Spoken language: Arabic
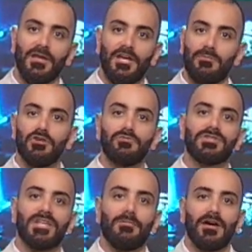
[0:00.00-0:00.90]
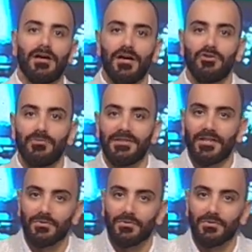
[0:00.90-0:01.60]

عملوا مسابقه انه بدنا